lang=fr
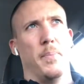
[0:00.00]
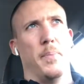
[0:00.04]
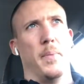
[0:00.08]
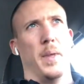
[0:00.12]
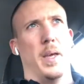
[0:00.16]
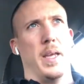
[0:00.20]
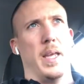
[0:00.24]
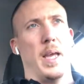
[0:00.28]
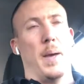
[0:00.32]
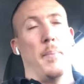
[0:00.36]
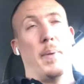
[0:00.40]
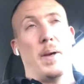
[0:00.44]

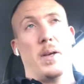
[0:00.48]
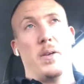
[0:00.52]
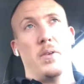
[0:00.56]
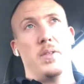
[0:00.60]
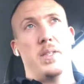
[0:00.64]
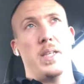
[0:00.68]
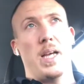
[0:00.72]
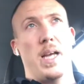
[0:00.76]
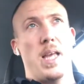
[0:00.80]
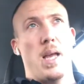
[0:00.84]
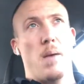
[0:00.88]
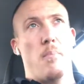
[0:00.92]
Il n'y a pas que
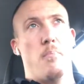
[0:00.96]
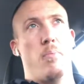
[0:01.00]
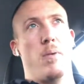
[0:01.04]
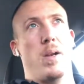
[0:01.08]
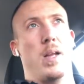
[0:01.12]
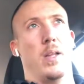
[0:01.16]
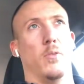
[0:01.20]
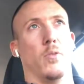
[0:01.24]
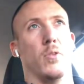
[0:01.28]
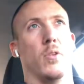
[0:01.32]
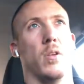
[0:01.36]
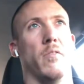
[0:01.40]
ça, il y a
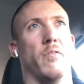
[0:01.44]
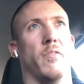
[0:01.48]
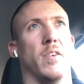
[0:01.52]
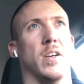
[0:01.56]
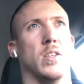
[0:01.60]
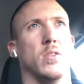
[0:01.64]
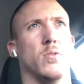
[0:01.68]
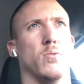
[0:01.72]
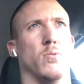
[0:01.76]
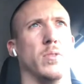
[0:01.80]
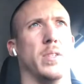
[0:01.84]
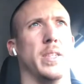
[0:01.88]
plein d'autres
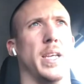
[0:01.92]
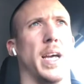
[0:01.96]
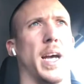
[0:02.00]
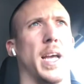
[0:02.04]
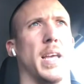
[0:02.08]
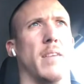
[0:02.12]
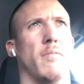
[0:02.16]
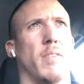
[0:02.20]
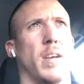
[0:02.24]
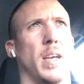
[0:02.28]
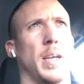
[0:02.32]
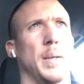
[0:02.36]
façons d'y
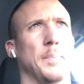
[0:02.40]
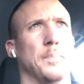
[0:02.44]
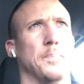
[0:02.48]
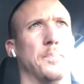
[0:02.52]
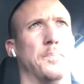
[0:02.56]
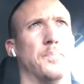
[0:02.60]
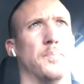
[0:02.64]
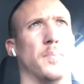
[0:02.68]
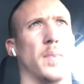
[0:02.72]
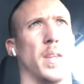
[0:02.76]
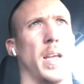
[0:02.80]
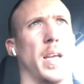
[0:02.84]
arriver.
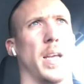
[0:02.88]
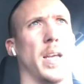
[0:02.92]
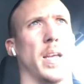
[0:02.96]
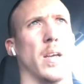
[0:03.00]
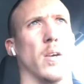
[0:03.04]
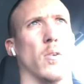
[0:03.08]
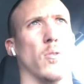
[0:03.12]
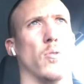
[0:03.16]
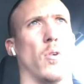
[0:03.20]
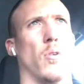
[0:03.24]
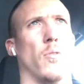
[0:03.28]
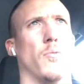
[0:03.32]
Et
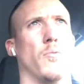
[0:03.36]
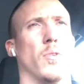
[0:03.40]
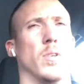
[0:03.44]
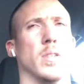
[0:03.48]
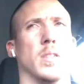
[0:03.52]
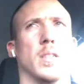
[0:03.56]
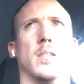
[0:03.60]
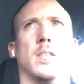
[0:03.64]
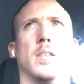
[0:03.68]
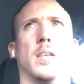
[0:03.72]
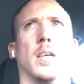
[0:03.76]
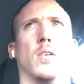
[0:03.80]
encore une fois,
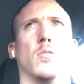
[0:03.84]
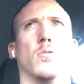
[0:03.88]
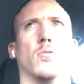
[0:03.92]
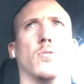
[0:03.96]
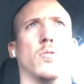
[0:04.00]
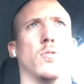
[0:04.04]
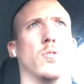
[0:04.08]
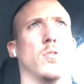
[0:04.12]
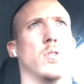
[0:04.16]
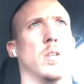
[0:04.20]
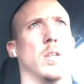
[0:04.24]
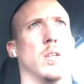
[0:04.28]
ça c'est quelque chose
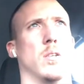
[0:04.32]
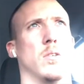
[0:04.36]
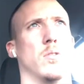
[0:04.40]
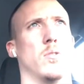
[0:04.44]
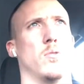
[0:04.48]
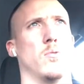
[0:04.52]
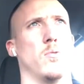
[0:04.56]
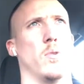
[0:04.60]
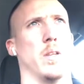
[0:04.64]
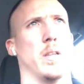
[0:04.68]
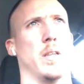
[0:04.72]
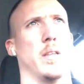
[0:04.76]
que je
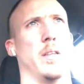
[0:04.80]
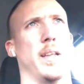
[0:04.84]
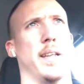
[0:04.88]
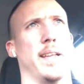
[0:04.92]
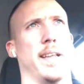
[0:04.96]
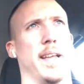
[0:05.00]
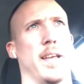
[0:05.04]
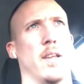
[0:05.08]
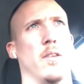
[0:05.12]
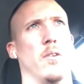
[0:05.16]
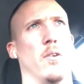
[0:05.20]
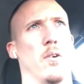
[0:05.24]
souhaite
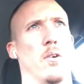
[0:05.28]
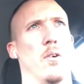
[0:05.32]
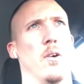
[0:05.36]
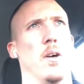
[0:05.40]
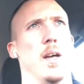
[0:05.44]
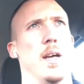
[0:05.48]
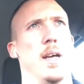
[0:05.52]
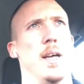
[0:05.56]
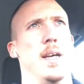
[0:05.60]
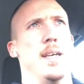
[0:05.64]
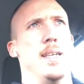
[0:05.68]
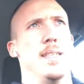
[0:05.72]
détailler dans
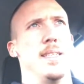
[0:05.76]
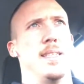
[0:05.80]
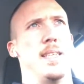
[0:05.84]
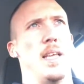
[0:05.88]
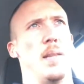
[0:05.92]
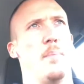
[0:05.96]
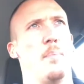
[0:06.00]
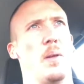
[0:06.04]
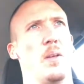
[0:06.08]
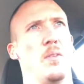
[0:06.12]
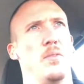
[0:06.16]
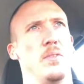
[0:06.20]
cette
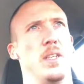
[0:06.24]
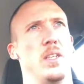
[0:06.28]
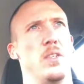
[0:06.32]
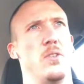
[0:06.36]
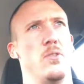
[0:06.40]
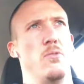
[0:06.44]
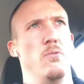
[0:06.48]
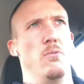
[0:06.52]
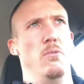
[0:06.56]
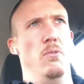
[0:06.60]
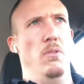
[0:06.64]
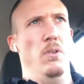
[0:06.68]

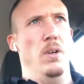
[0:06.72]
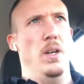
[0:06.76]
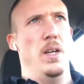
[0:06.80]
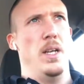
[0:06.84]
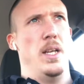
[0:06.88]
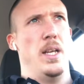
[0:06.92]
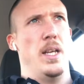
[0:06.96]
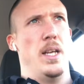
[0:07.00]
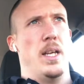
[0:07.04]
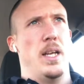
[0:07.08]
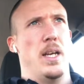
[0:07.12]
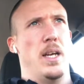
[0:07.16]
présentation
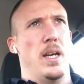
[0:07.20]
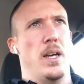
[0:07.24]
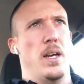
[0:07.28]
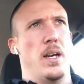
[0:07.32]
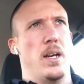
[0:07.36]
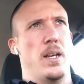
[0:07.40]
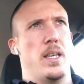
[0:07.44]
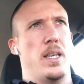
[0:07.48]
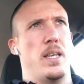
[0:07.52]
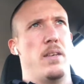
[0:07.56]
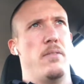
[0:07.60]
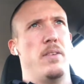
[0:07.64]
euh,
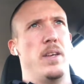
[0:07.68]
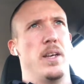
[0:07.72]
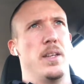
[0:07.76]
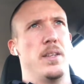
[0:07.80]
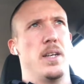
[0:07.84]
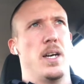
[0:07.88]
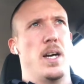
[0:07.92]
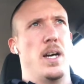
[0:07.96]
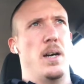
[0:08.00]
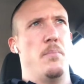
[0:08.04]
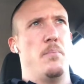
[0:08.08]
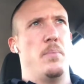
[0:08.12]
qui
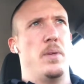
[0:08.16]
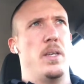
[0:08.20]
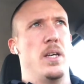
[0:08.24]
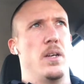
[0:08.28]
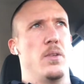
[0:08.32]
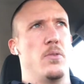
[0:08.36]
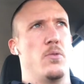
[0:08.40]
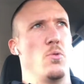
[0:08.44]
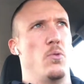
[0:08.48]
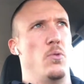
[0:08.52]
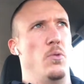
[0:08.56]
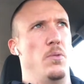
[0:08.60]
viendra
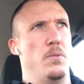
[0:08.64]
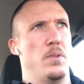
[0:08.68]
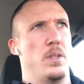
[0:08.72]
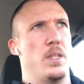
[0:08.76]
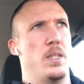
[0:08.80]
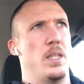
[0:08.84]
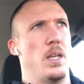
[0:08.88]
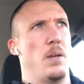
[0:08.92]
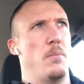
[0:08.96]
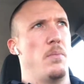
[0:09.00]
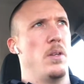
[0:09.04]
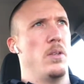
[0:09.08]
bientôt, qui
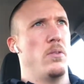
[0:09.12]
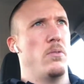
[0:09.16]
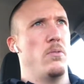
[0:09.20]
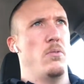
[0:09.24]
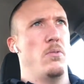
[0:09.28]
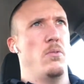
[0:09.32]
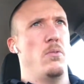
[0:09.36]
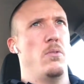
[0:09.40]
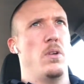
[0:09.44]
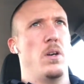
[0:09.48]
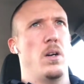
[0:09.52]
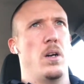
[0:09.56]
sera
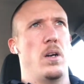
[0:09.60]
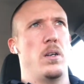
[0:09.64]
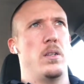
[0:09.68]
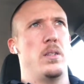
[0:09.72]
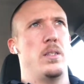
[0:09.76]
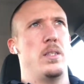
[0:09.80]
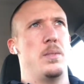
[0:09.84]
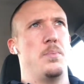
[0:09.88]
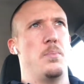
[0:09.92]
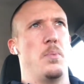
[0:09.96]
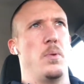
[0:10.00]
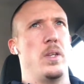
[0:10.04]
bientôt euh,
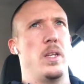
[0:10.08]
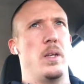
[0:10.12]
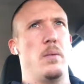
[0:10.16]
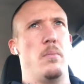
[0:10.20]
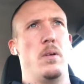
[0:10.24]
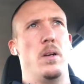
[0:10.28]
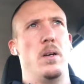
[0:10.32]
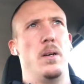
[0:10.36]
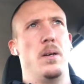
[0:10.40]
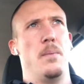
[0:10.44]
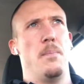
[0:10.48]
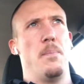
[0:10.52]

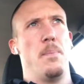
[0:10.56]
disponible.